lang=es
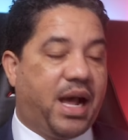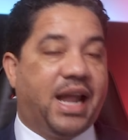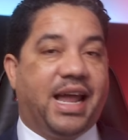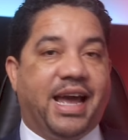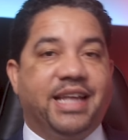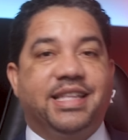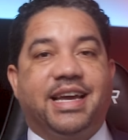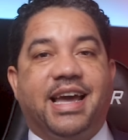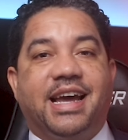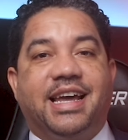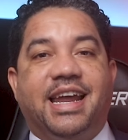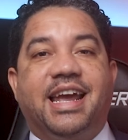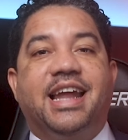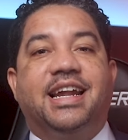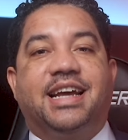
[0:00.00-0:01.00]
a la gente que
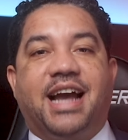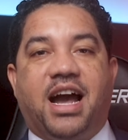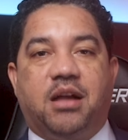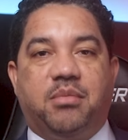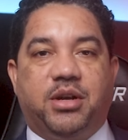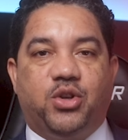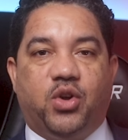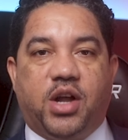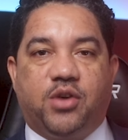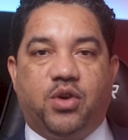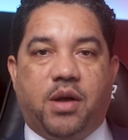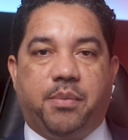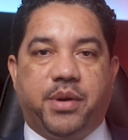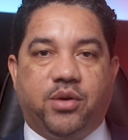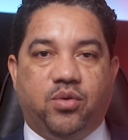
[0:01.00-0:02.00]
cree en el karma, yo le hago
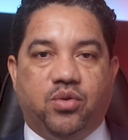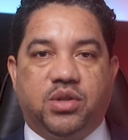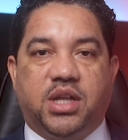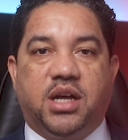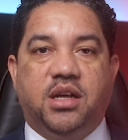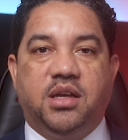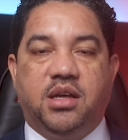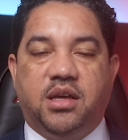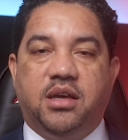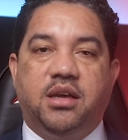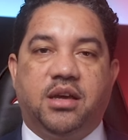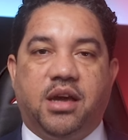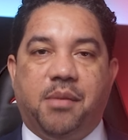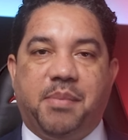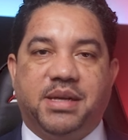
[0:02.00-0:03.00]
una pregunta.
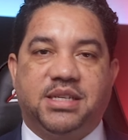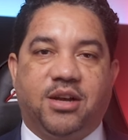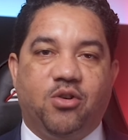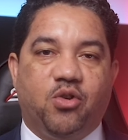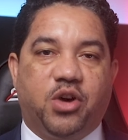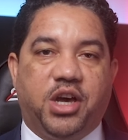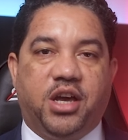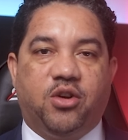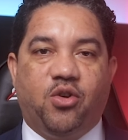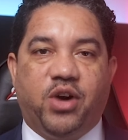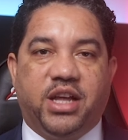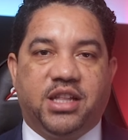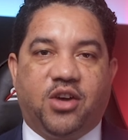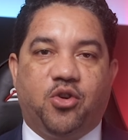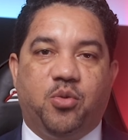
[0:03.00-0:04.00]
¿Qué pasa con, con
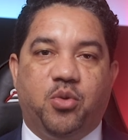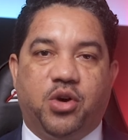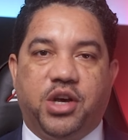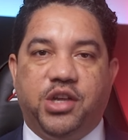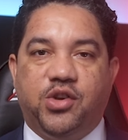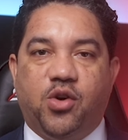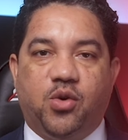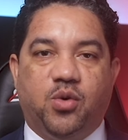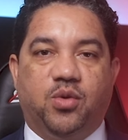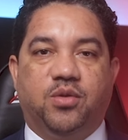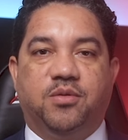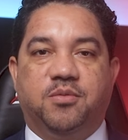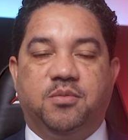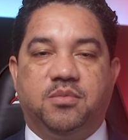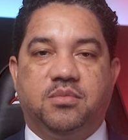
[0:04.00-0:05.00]
gente como Kim
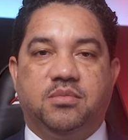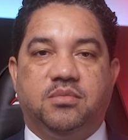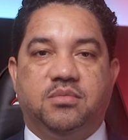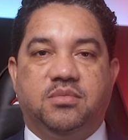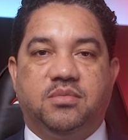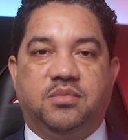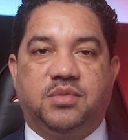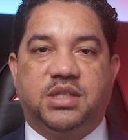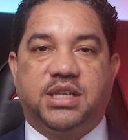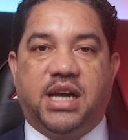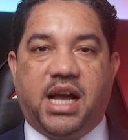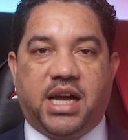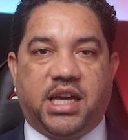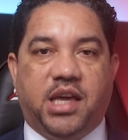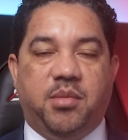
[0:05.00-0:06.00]
Jong-un?
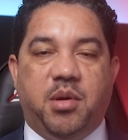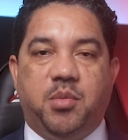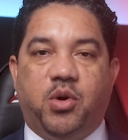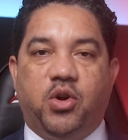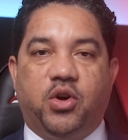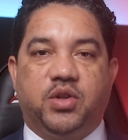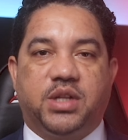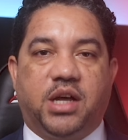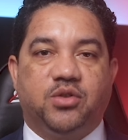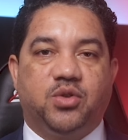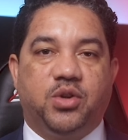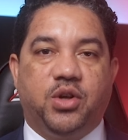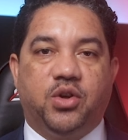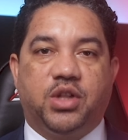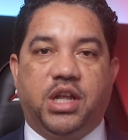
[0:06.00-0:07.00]
Aquí mismo en los Estados
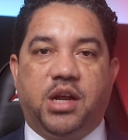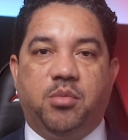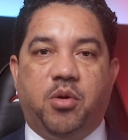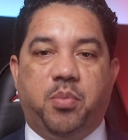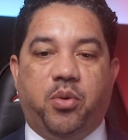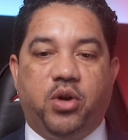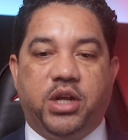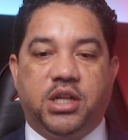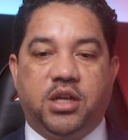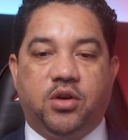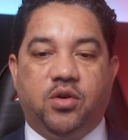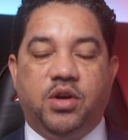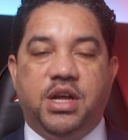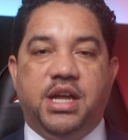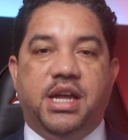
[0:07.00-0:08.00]
Unidos tenemos
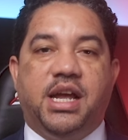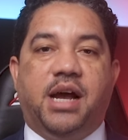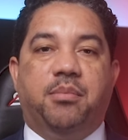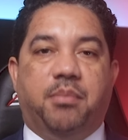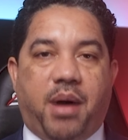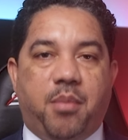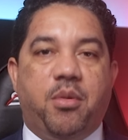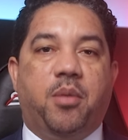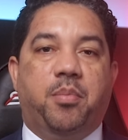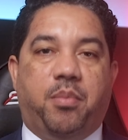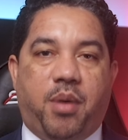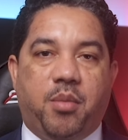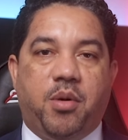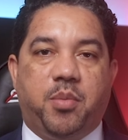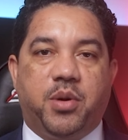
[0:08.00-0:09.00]
políticos. Vamos,
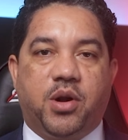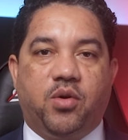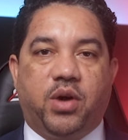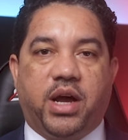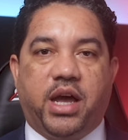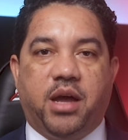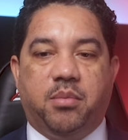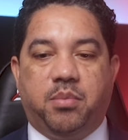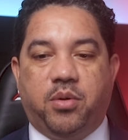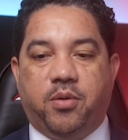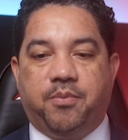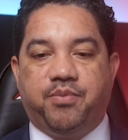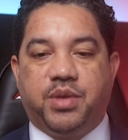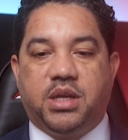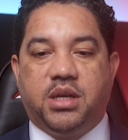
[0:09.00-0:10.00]
vamos a poner un ejemplo.